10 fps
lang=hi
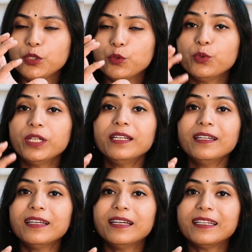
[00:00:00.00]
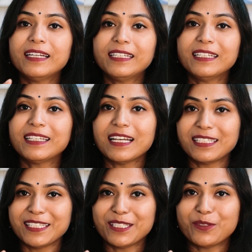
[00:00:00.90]
यूरिन रिलेटेड क्या
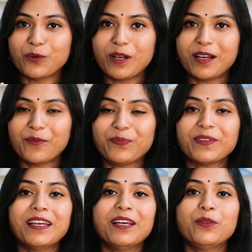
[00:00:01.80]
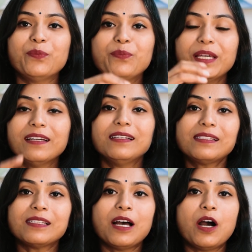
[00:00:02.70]
चेंजेस होगा बिकॉज
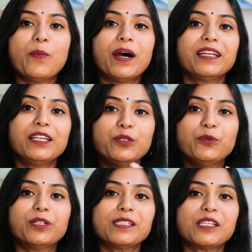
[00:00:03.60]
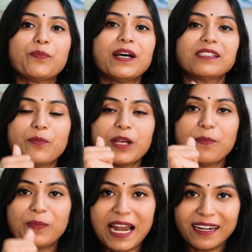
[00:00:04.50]
हमारे यूट्रस के पास हमारा
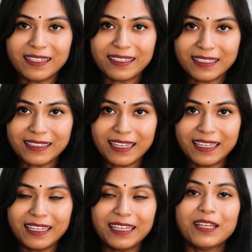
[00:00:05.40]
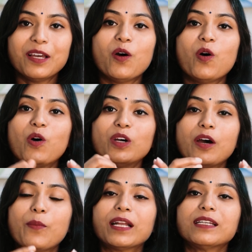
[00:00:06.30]
ब्लैडर रहता है और
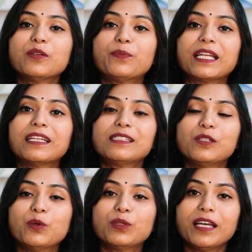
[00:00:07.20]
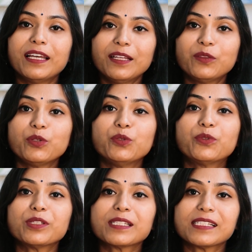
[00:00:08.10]
हमारा जब प्रेगनेंसी होता है तो
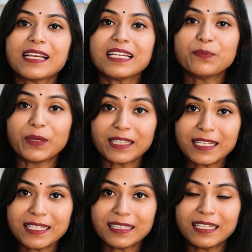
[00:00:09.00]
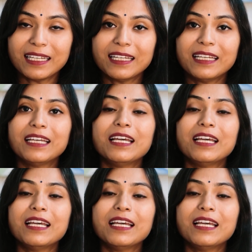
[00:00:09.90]
यूट्रस का साइज बढ़ता जाता है